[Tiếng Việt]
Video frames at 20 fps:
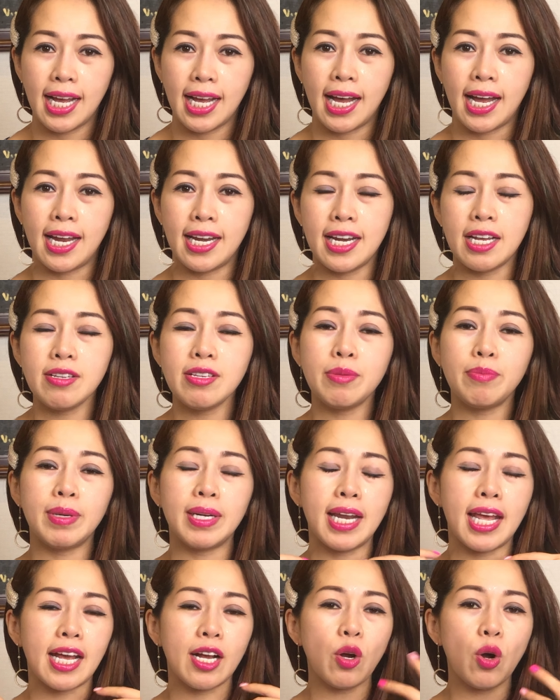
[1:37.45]
à, nếu như mình
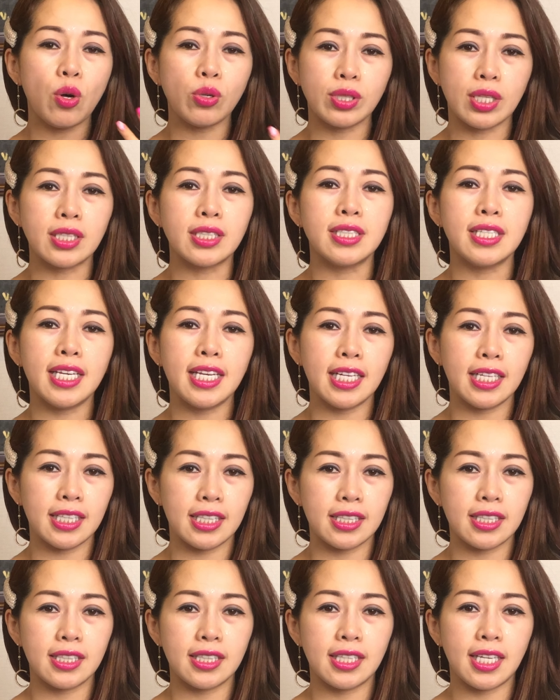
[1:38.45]
để khô tự nhiên
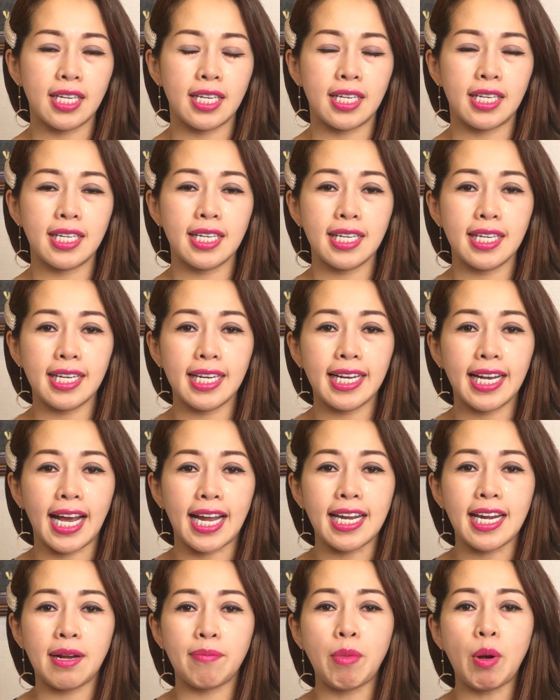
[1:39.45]
thì cái cái khả
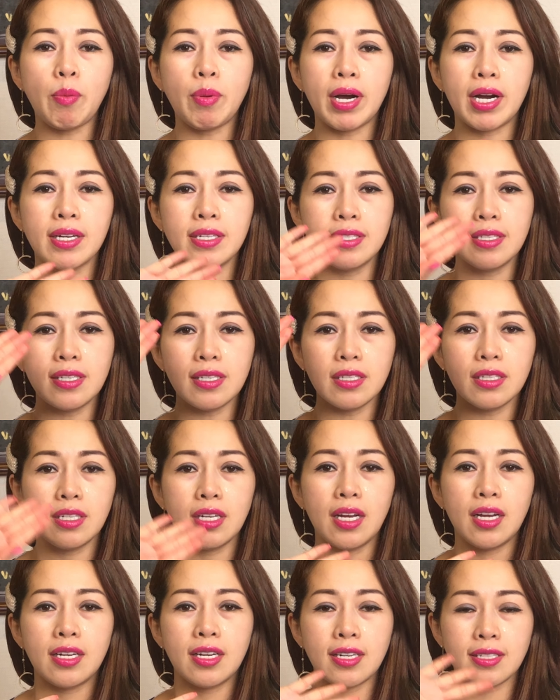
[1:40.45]
năng bốc hơi nước
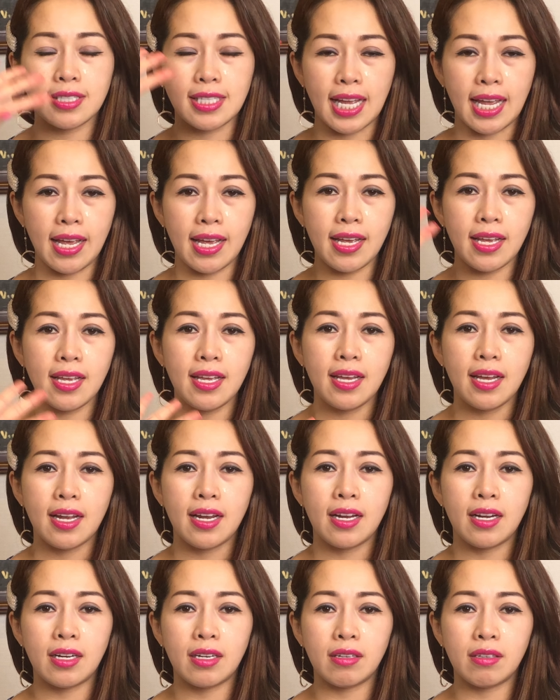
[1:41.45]
nó sẽ
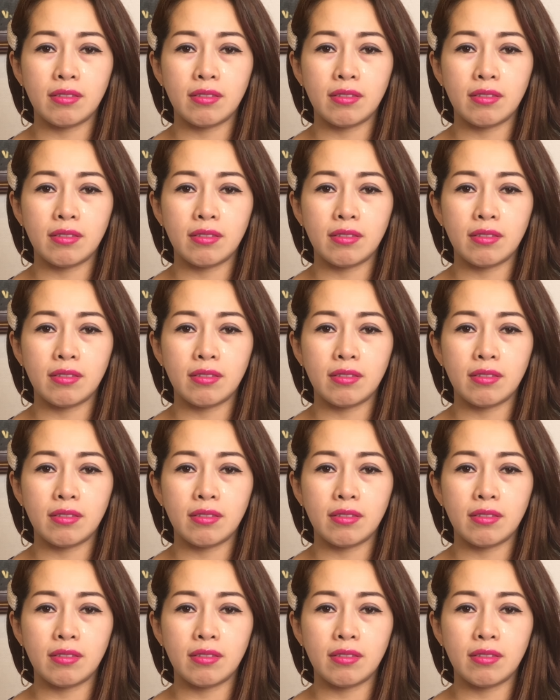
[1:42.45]
uh,